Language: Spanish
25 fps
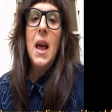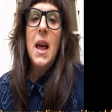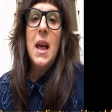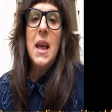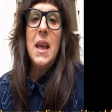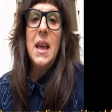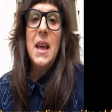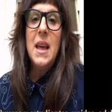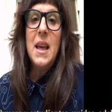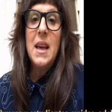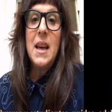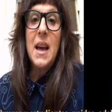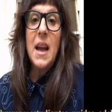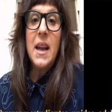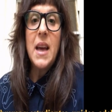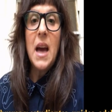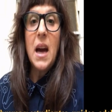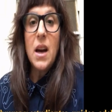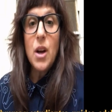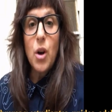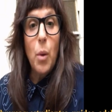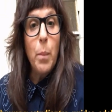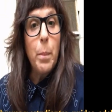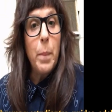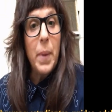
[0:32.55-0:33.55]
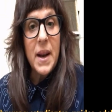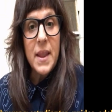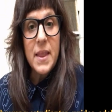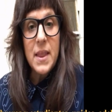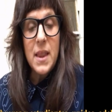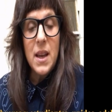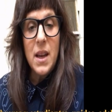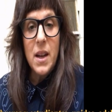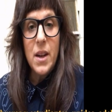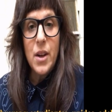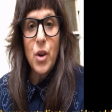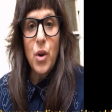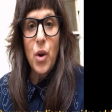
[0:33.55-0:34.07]
y quería
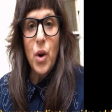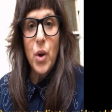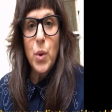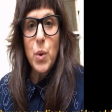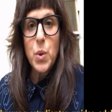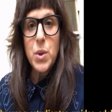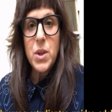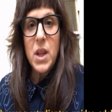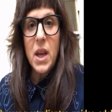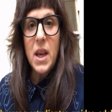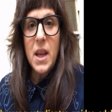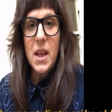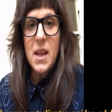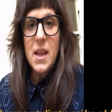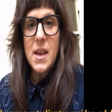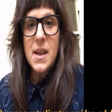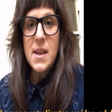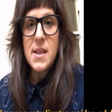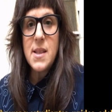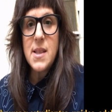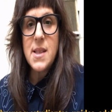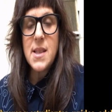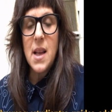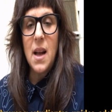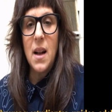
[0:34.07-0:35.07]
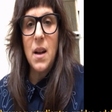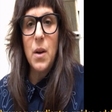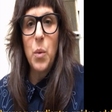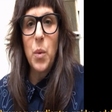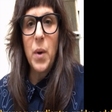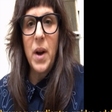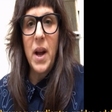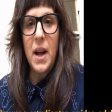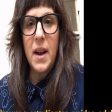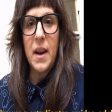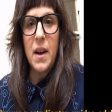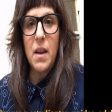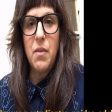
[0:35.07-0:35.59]
compartir con ustedes
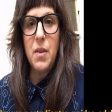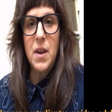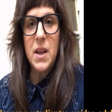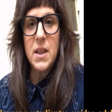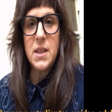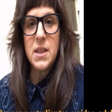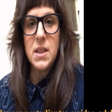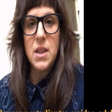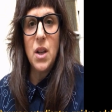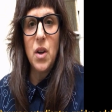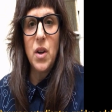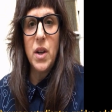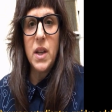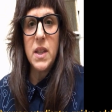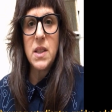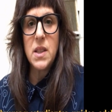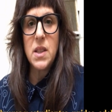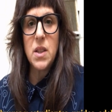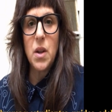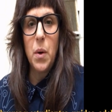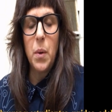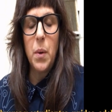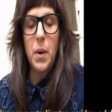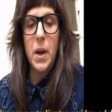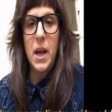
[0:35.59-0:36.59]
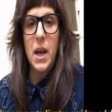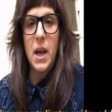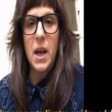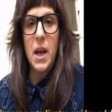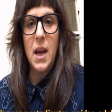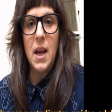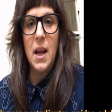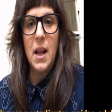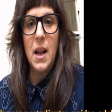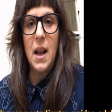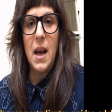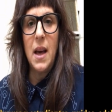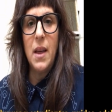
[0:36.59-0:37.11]
algunas reflexiones
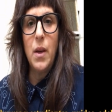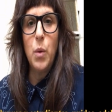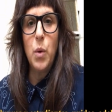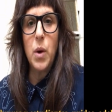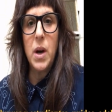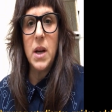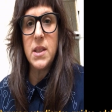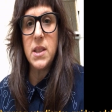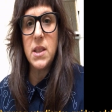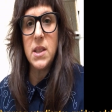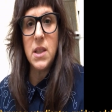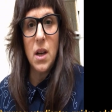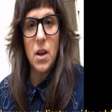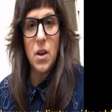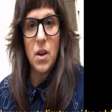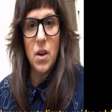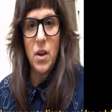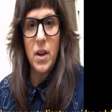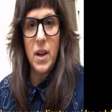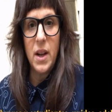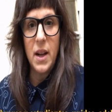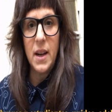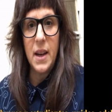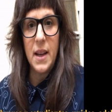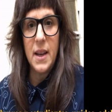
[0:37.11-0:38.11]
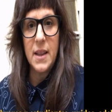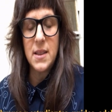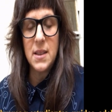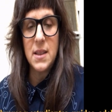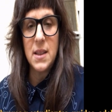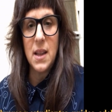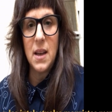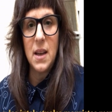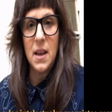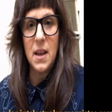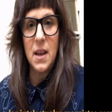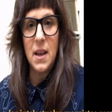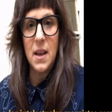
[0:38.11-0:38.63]
sobre la educación en
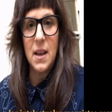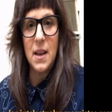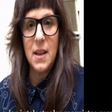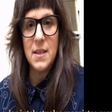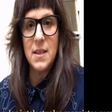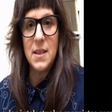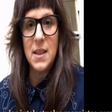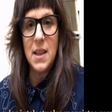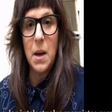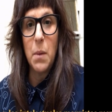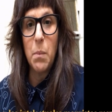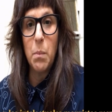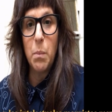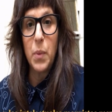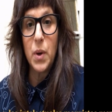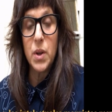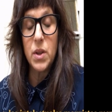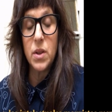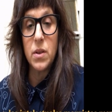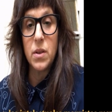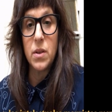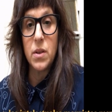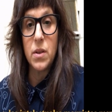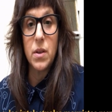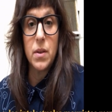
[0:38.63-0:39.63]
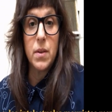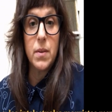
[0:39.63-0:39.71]
este tiempo